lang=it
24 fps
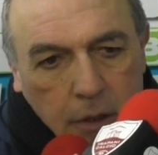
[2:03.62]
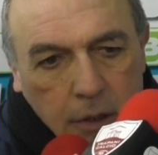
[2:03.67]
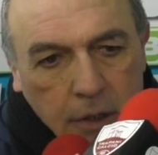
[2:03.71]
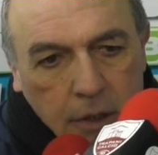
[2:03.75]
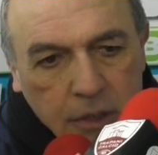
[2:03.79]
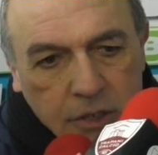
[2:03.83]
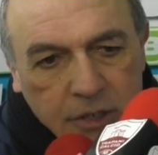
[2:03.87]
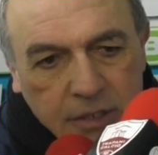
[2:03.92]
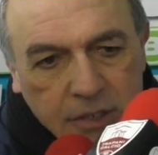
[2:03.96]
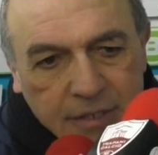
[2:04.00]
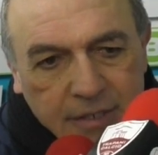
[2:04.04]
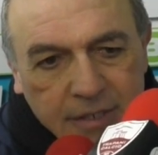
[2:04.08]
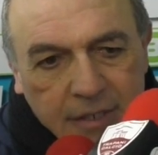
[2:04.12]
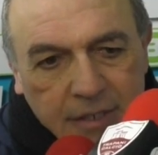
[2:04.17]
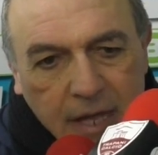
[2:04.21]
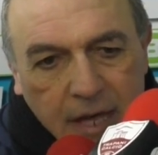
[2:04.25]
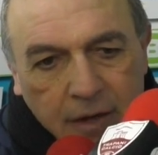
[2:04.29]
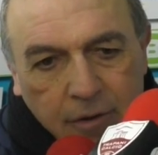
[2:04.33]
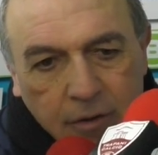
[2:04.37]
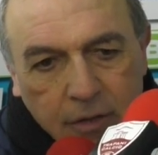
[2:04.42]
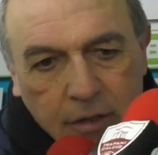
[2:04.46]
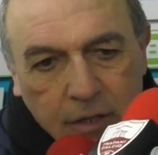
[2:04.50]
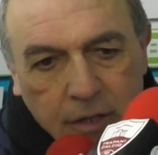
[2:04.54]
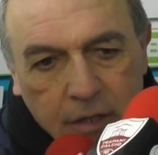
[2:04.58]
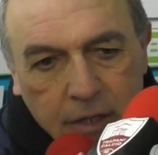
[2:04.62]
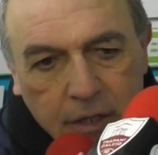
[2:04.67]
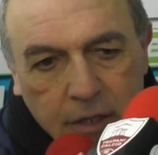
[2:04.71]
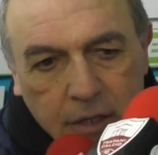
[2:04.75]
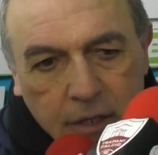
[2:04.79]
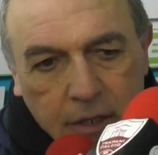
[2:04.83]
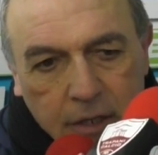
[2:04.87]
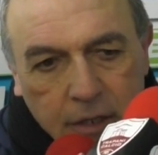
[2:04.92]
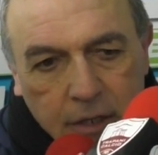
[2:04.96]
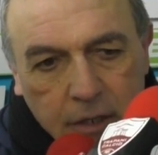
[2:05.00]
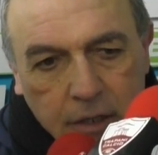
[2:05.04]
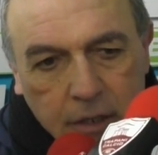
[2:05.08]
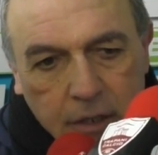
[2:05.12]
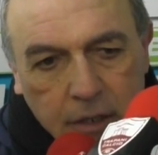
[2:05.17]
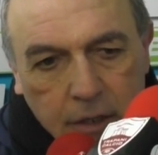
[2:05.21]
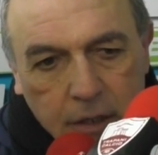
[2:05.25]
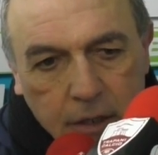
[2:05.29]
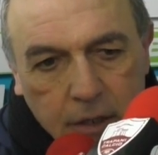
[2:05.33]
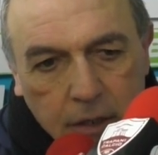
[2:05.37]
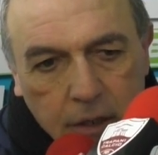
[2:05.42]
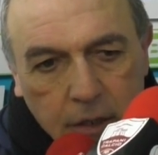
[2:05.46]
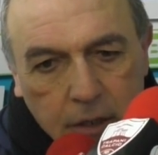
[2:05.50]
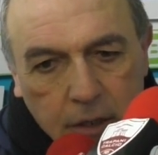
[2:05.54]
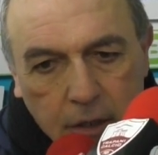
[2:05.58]
necessitava di,
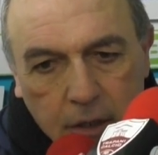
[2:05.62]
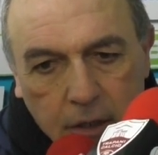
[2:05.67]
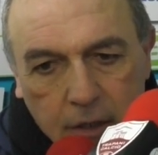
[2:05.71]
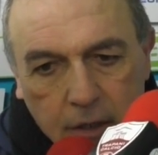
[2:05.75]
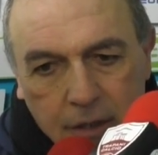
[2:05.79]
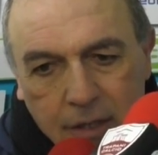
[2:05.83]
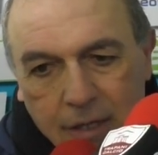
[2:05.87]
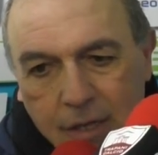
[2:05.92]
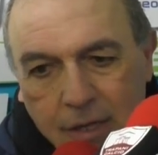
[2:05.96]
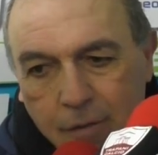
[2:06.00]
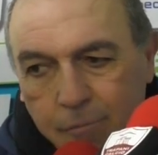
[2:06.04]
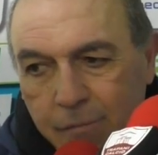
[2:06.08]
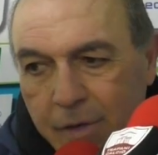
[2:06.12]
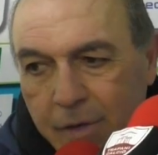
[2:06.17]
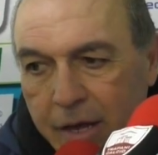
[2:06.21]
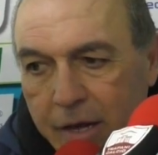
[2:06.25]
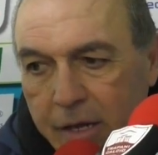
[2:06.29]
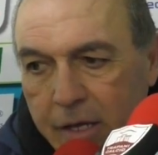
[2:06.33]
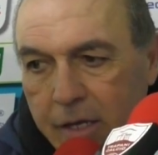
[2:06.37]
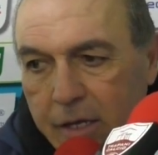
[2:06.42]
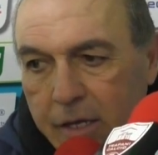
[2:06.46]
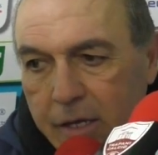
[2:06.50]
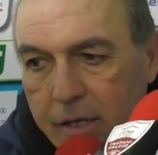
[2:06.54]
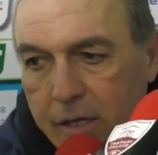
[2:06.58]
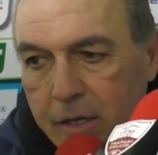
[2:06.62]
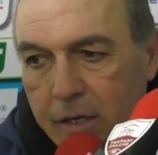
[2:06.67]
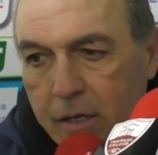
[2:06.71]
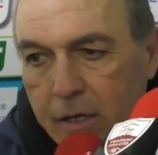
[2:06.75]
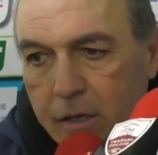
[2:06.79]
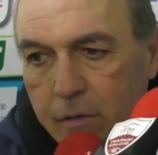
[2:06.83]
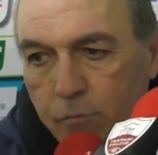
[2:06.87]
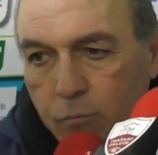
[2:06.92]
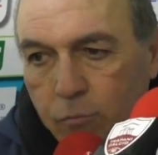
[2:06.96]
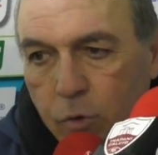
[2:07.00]
di, cambiare,